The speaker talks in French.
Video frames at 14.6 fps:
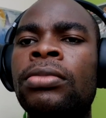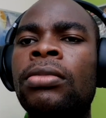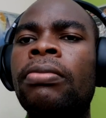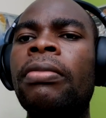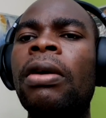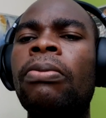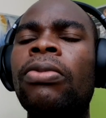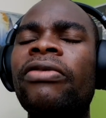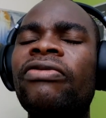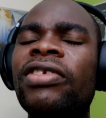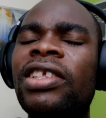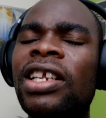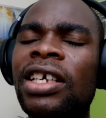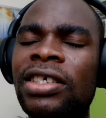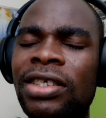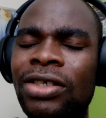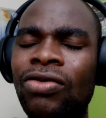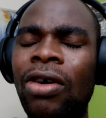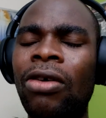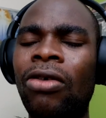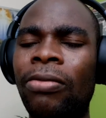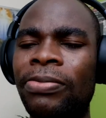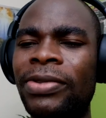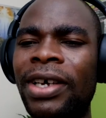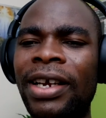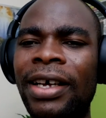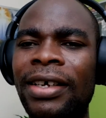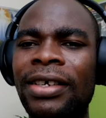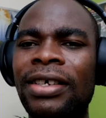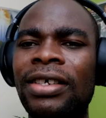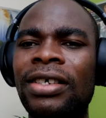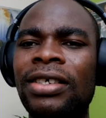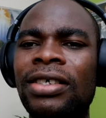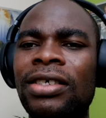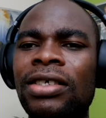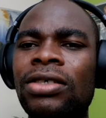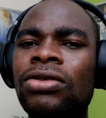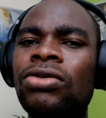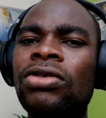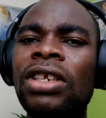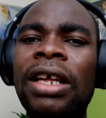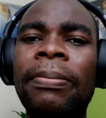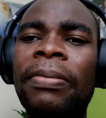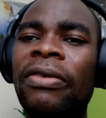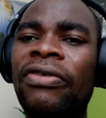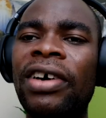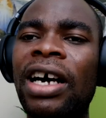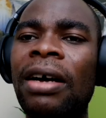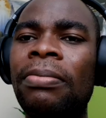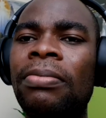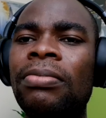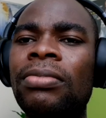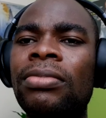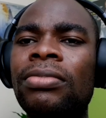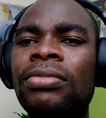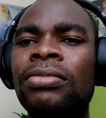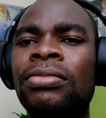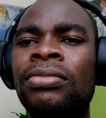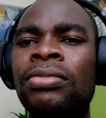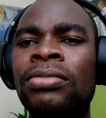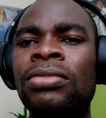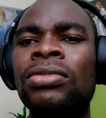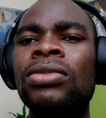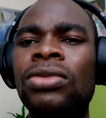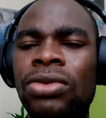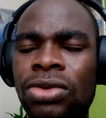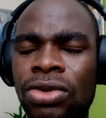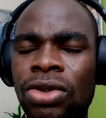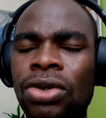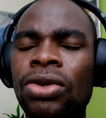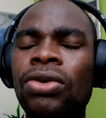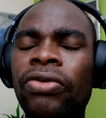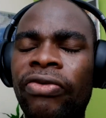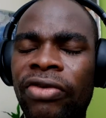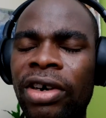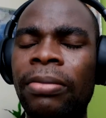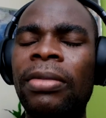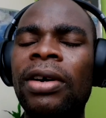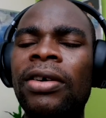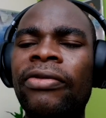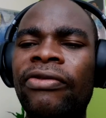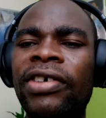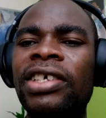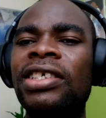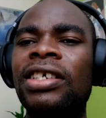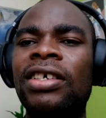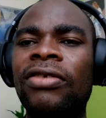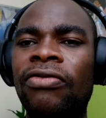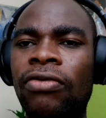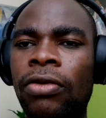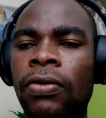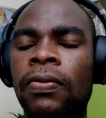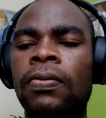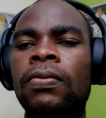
Mais pour éviter les histoires comme ça nous il est préférable de vraiment faire ce qu'il faut.